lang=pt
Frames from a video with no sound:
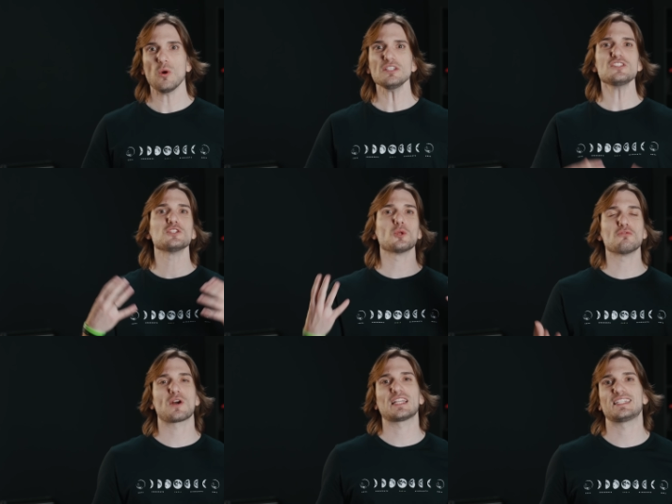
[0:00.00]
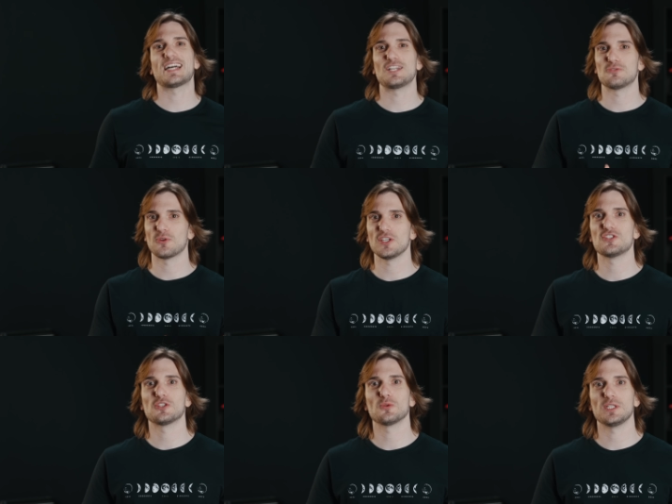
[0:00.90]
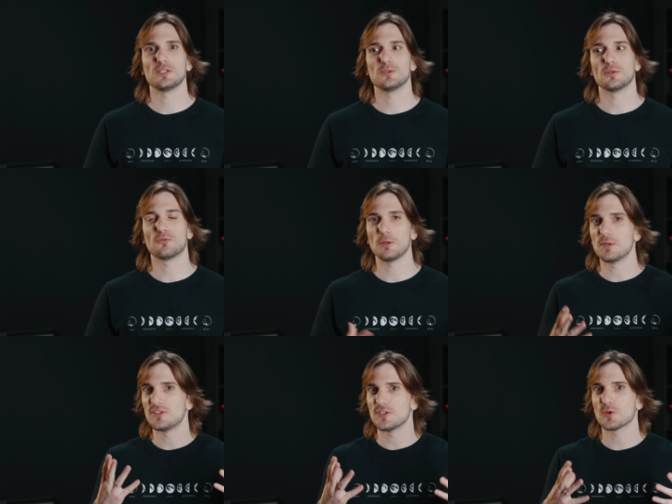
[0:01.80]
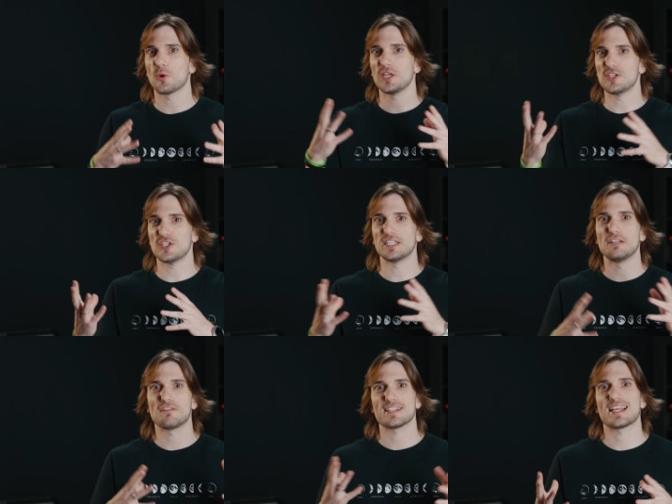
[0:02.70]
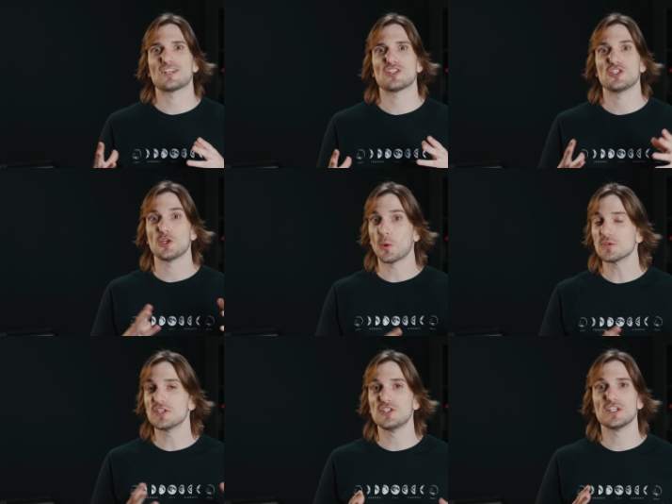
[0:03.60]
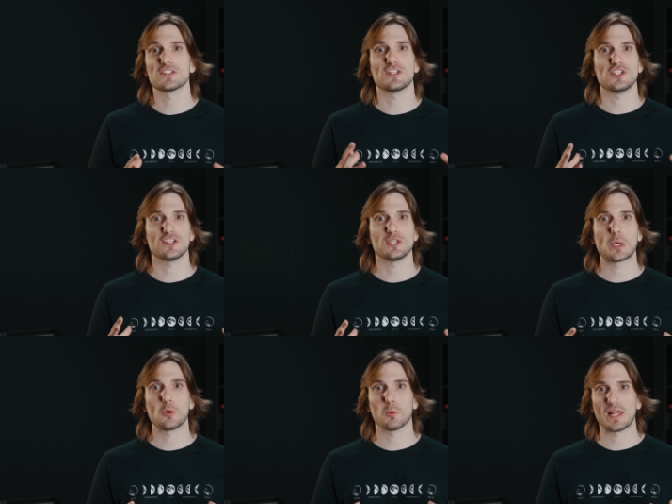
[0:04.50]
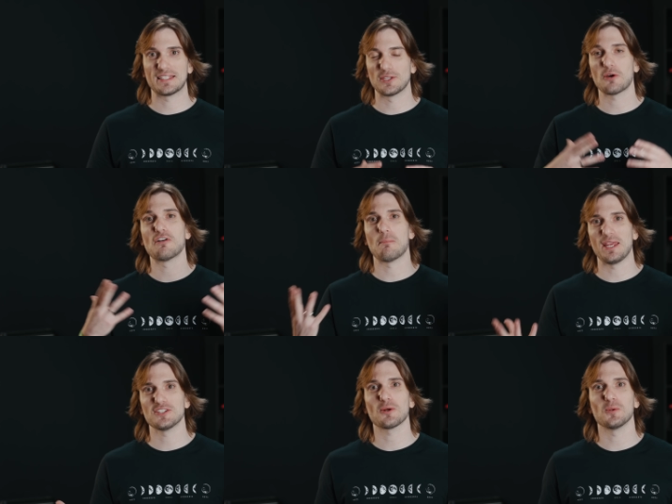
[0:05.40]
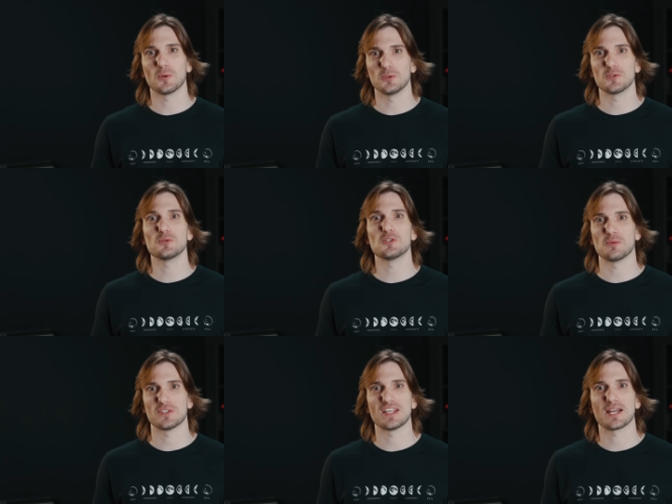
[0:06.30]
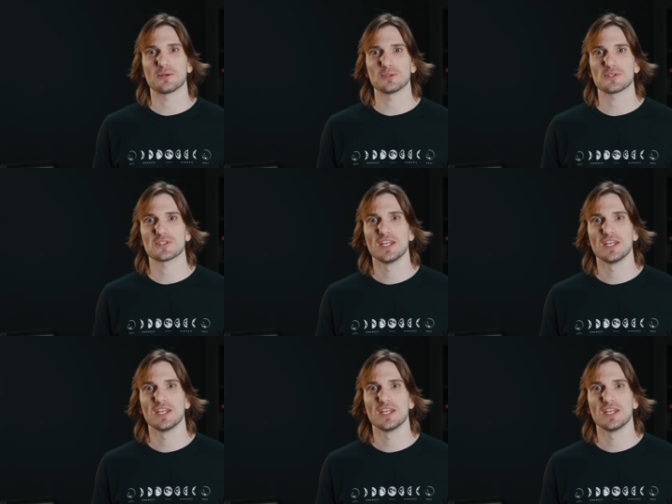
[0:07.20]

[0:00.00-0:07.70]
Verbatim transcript: Quando esse novo calendário foi instituído, foi preciso corrigir a defasagem de 11 dias que tinha sido acumulada novamente ao longo dos últimos séculos.